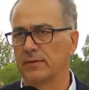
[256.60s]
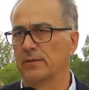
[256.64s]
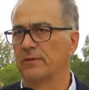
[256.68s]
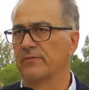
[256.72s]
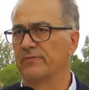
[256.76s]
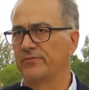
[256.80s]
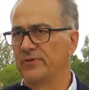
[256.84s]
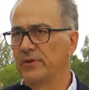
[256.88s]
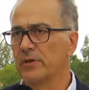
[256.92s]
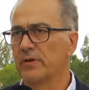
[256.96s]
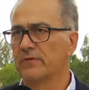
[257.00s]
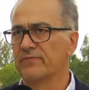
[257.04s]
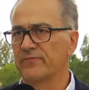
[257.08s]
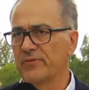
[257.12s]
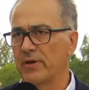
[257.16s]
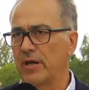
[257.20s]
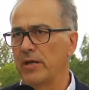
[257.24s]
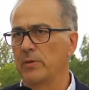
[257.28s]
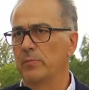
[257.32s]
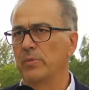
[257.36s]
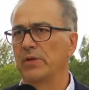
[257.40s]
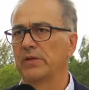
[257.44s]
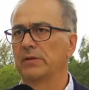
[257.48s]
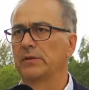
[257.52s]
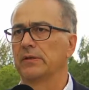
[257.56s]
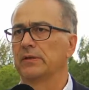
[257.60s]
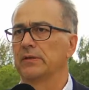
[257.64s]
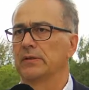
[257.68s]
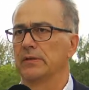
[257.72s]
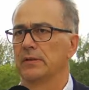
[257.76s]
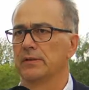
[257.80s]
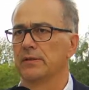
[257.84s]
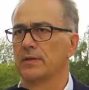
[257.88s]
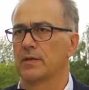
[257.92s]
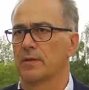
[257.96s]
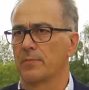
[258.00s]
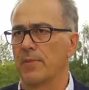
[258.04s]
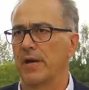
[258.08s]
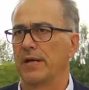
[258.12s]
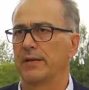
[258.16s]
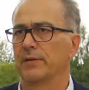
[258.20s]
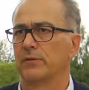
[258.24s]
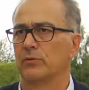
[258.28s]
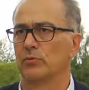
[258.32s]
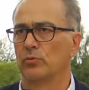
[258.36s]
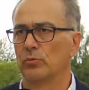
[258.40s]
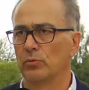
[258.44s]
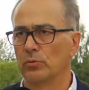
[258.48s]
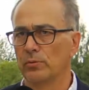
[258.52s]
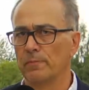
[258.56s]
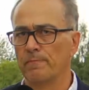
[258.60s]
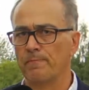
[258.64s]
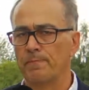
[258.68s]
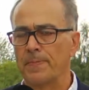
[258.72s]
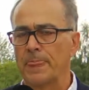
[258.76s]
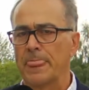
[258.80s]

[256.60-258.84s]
äh, vier Freibäder hier in der Gemeinde Hü.